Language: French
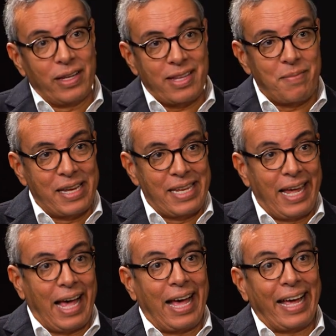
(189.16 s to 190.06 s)
à sa
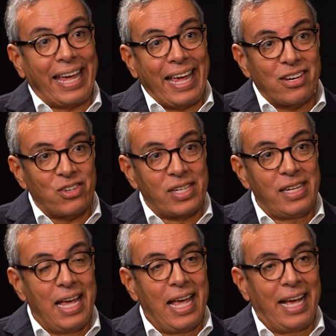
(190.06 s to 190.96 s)
manière, a
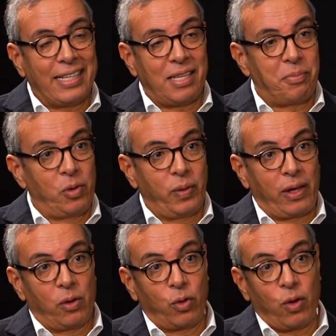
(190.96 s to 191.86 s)
réagi à ces
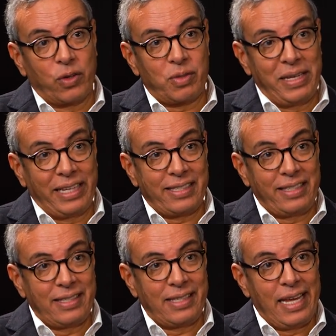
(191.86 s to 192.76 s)
pénuries, en l'occurrence
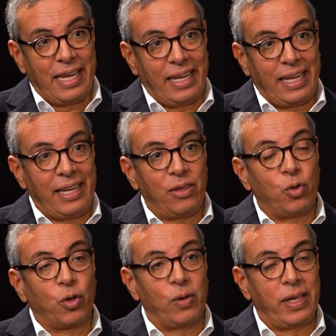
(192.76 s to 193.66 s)
Melexis et
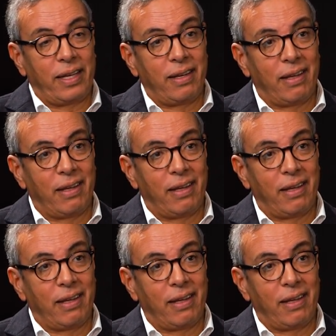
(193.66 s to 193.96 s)
de Koenig.